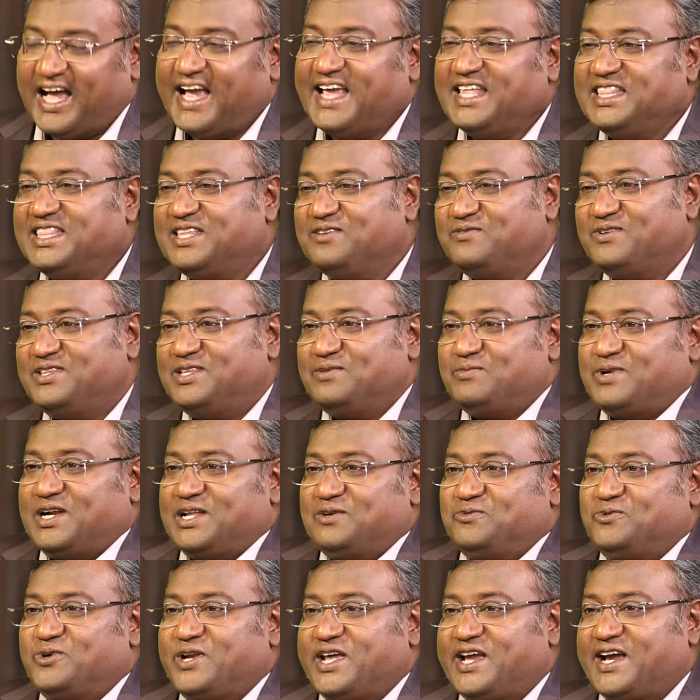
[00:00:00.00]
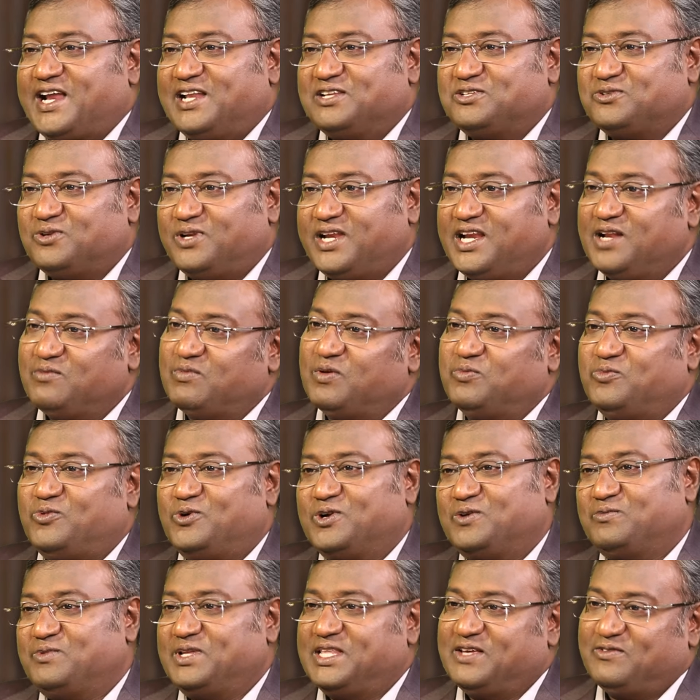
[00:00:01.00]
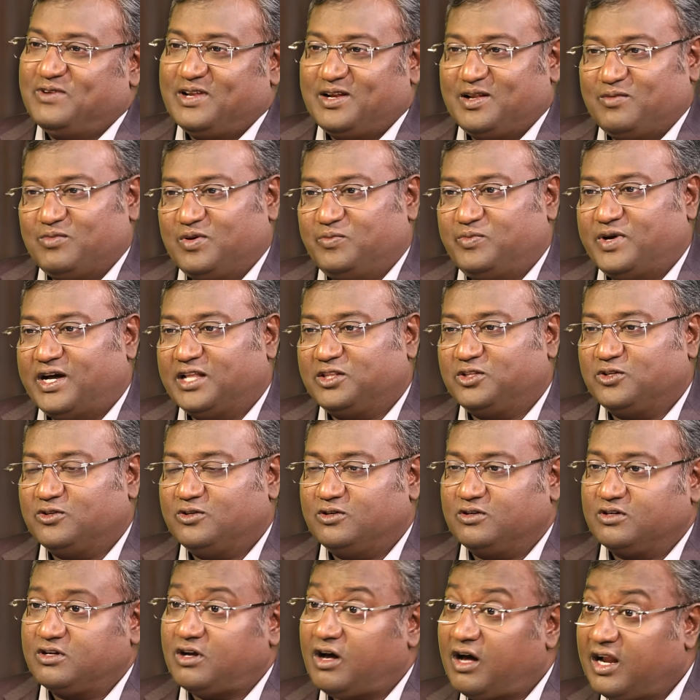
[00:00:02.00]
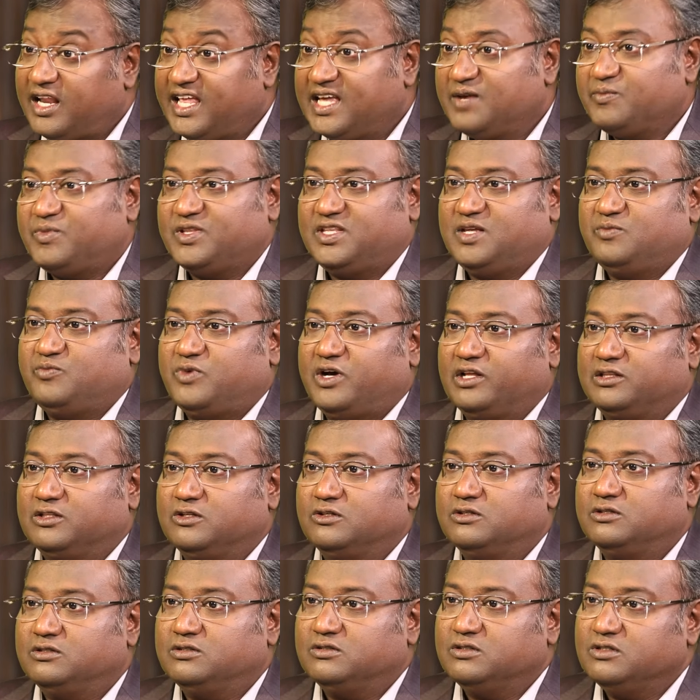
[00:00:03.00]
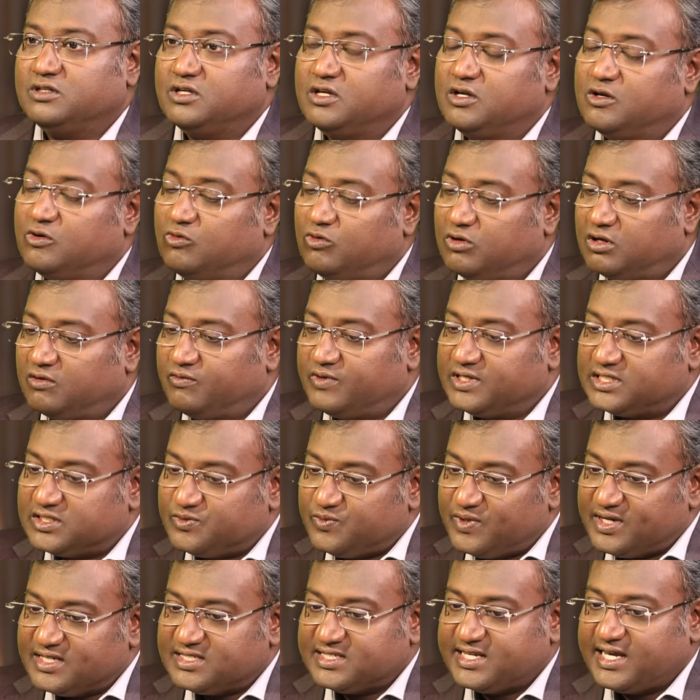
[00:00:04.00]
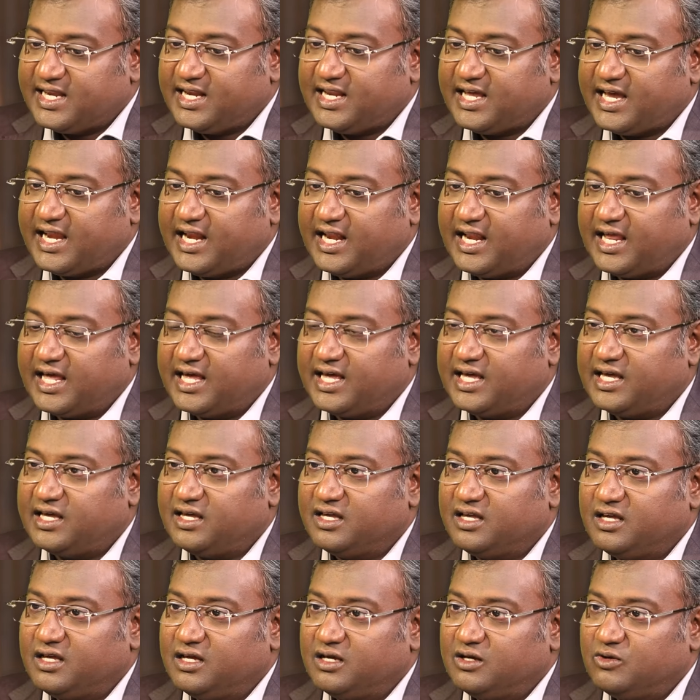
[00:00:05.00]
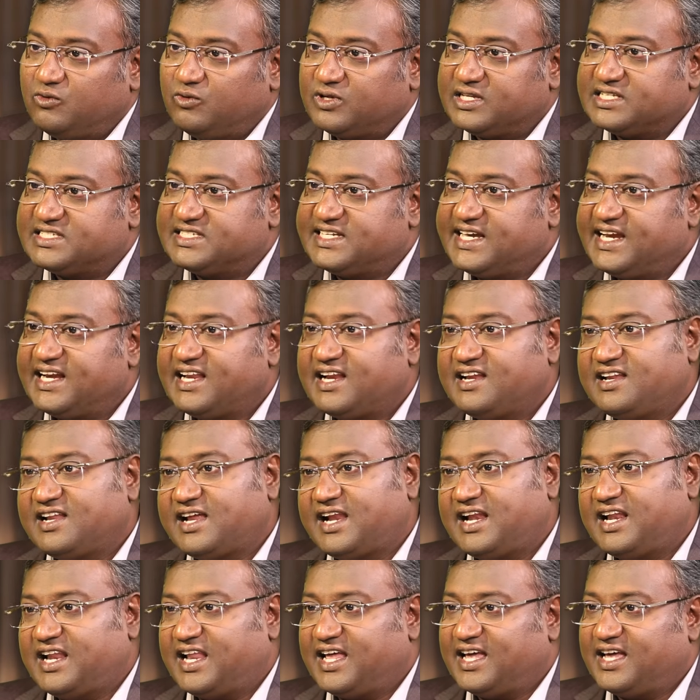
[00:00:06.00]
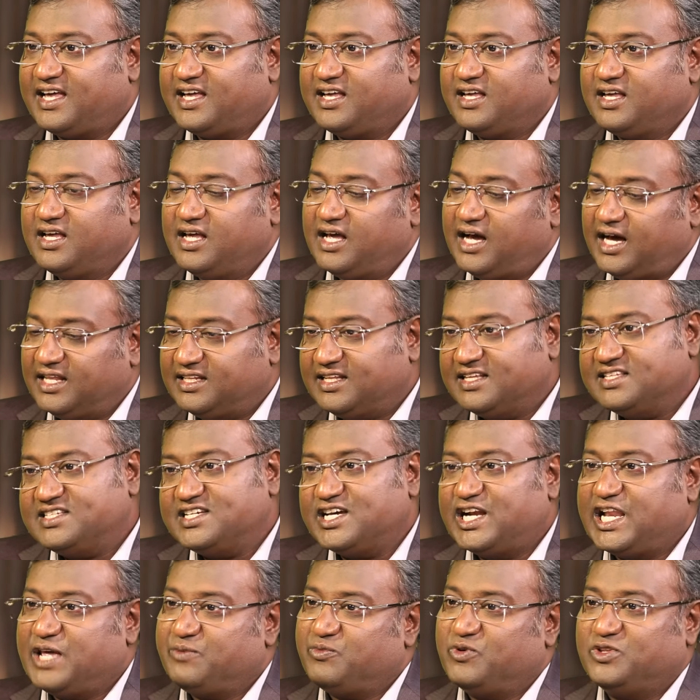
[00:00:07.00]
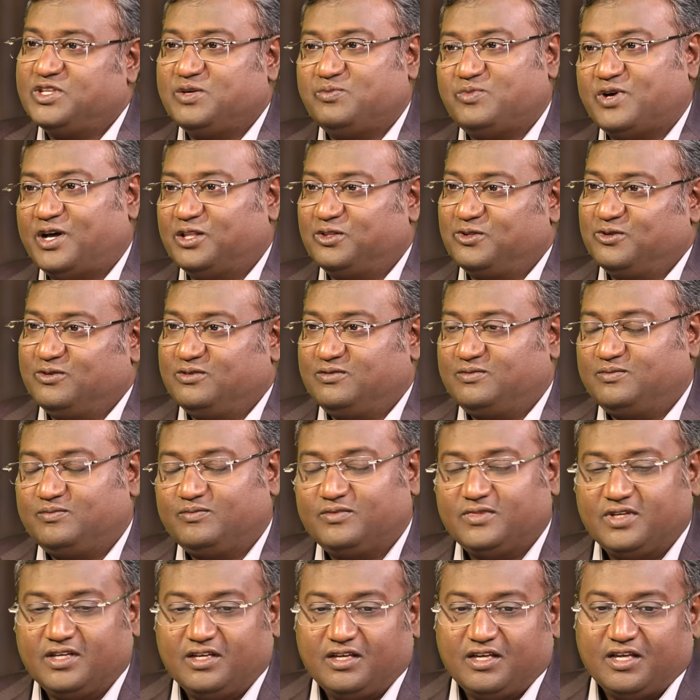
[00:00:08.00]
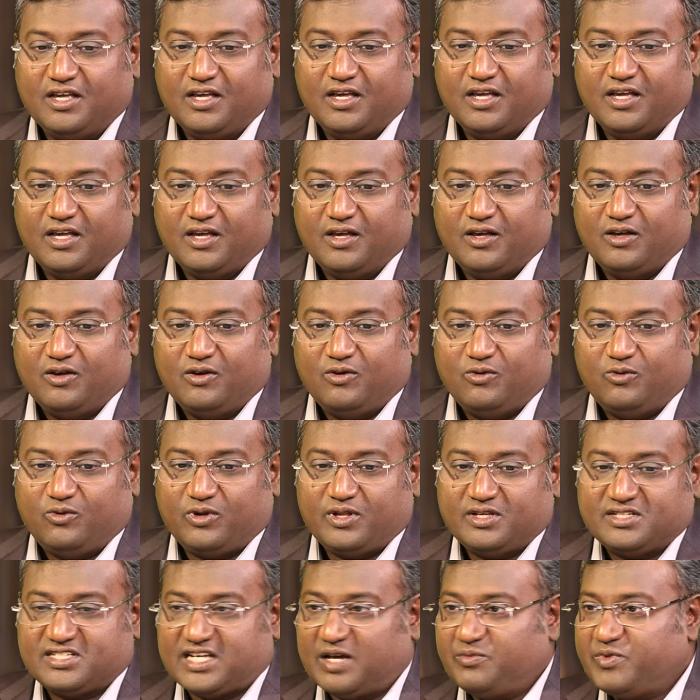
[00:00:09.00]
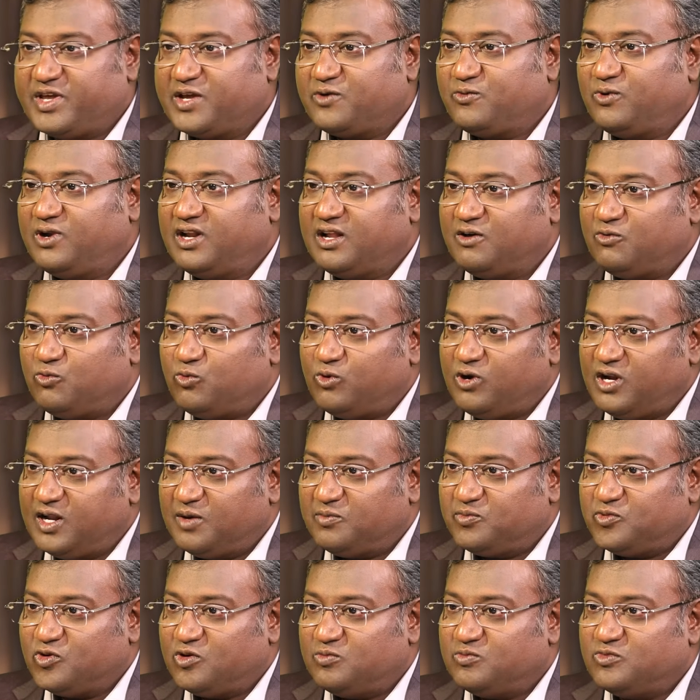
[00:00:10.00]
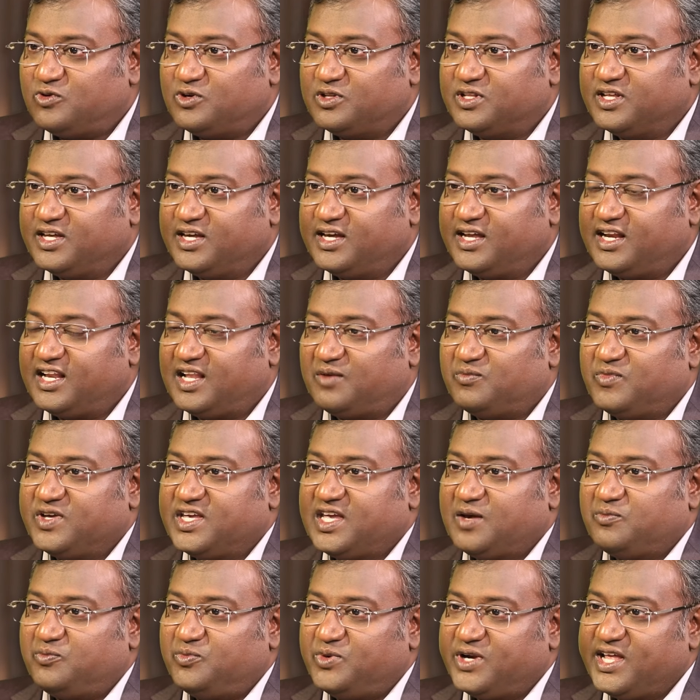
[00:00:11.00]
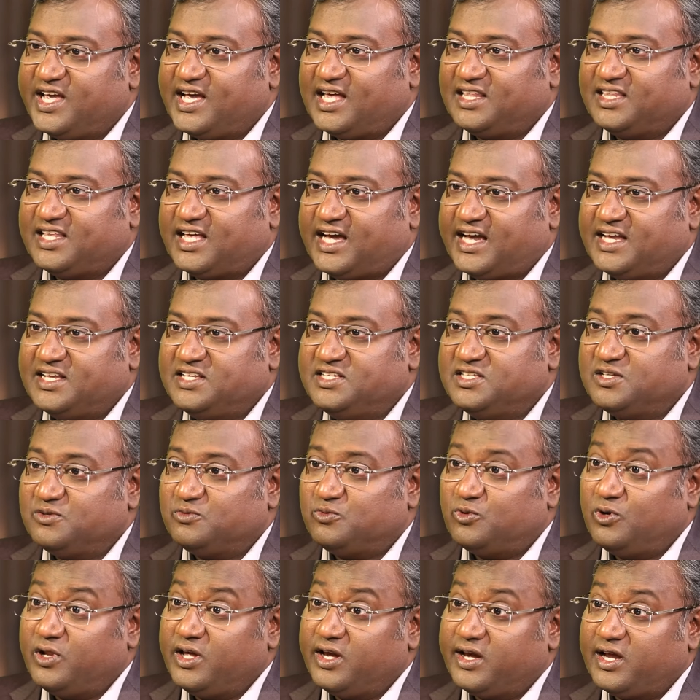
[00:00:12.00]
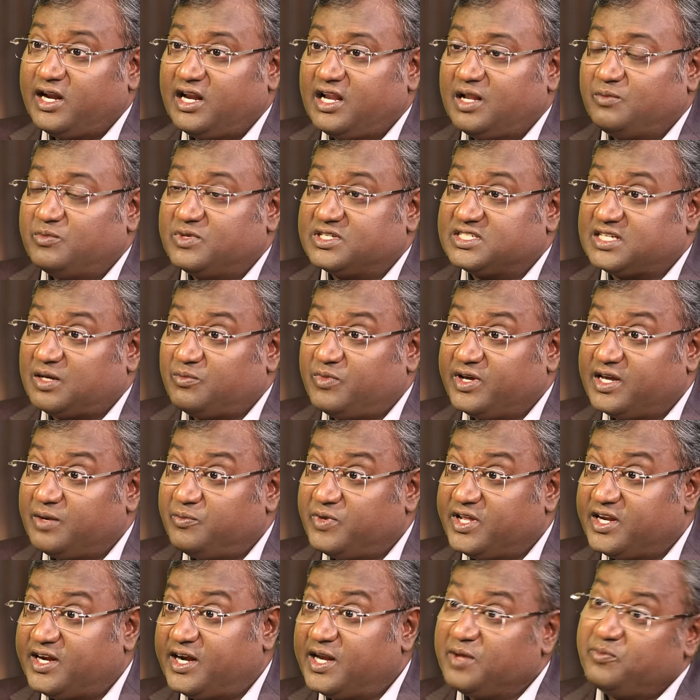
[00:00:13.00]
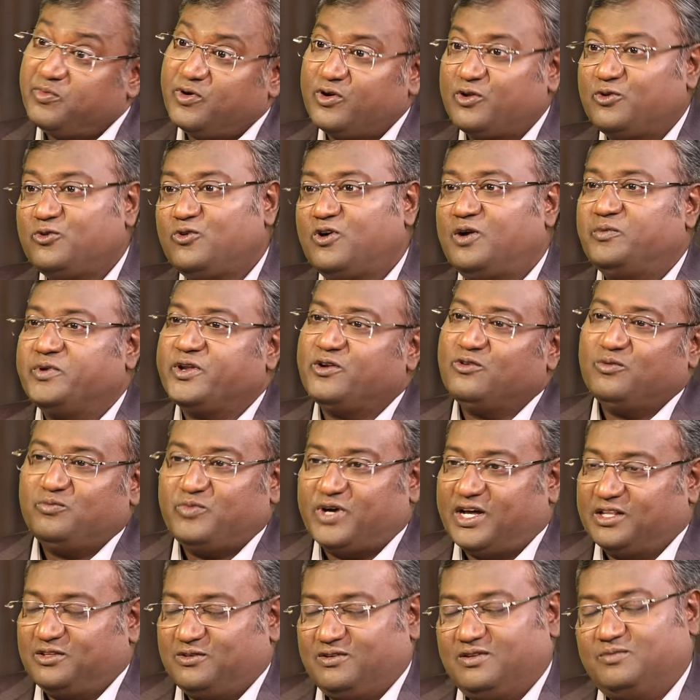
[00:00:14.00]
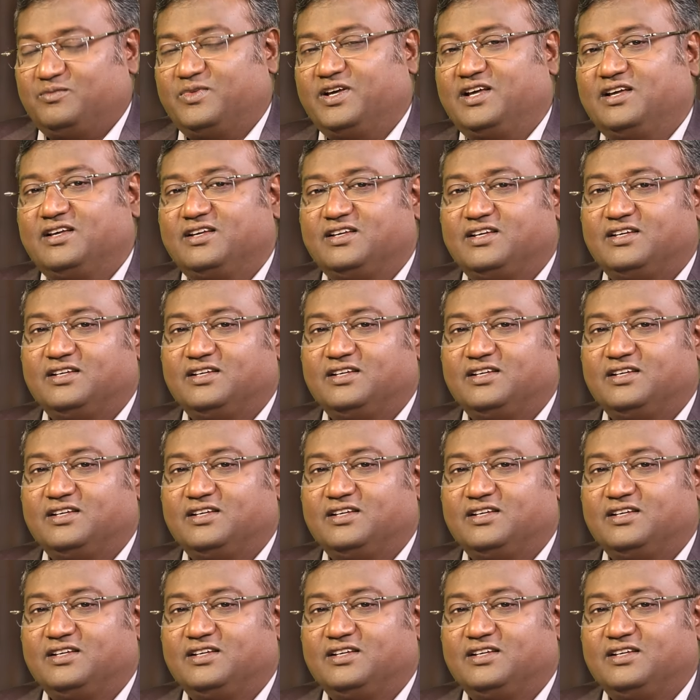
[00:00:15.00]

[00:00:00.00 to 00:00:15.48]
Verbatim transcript: ஐந்து விதமான ஊழியங்கள் சொல்லி நம்ம போன பதிவில் நம்ம பார்த்தோம் காலிங் பற்றி பார்த்தோம் ஒரு விஸ்வாசின்னா என்ன ஒரு சீடன்னா என்ன அந்த ஜேர்னி பற்றி பார்த்தோம் ஒரு சபைக்குள்ளே உள்ளே போகும்போது நம்ம எப்படி அந்த ஐந்து ஊழியங்கள் நம்ம சபை எப்படி ரெடி பண்ணணும் அப்படின்னும் பார்த்தோம் நம்ம